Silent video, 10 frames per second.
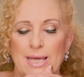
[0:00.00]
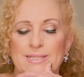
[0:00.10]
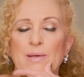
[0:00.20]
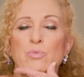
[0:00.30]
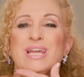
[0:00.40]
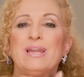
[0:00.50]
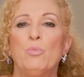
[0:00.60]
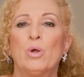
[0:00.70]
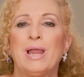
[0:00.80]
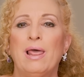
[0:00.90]
Está muy
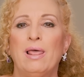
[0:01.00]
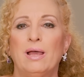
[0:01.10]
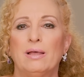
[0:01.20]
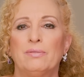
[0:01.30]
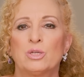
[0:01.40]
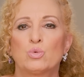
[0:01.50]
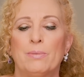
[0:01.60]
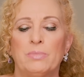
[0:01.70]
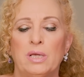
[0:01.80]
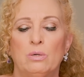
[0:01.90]
enamorada de su
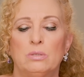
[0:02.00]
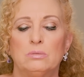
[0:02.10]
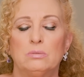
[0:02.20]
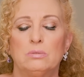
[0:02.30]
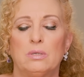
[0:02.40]
amigo